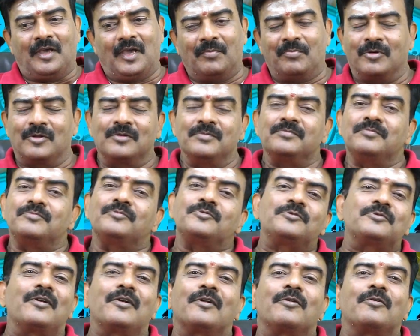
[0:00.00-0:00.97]
எப்போதும்
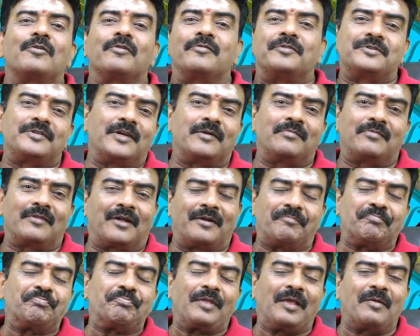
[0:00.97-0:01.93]
சொல்கிற ஒரு
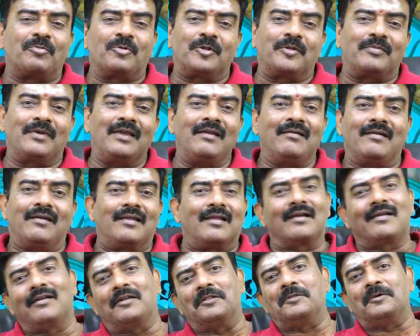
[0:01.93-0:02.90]
விஷயம்தான் எப்போதுமே
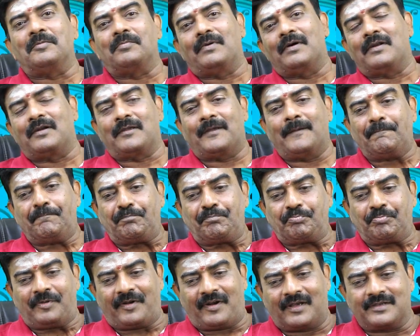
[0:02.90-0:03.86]
லக்னத்துக்கு பாருங்கள்
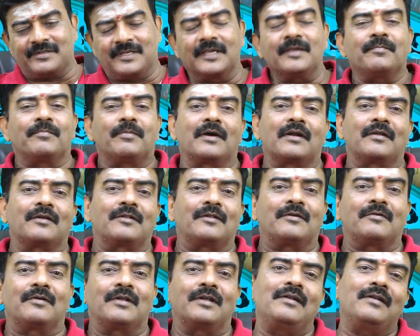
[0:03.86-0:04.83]
ராசிக்கு
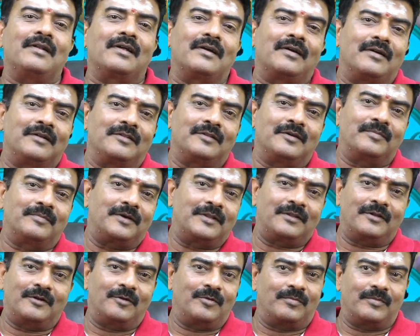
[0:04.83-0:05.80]
பார்க்குறத விட லக்னத்துக்கு
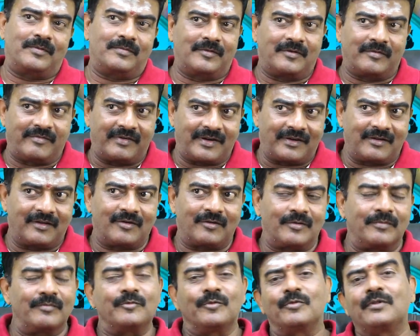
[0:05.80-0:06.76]
பார்த்தீங்கன்னா ரொம்ப பர்ஃபெக்டாக
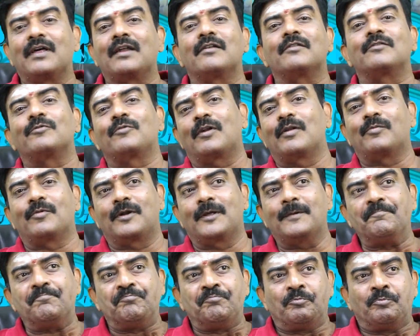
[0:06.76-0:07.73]
இருக்கும் உதாரணத்துக்கு
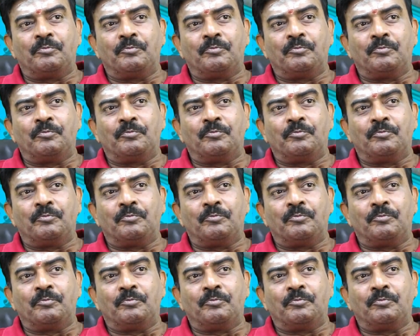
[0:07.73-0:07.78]
சொல்லப்போனால்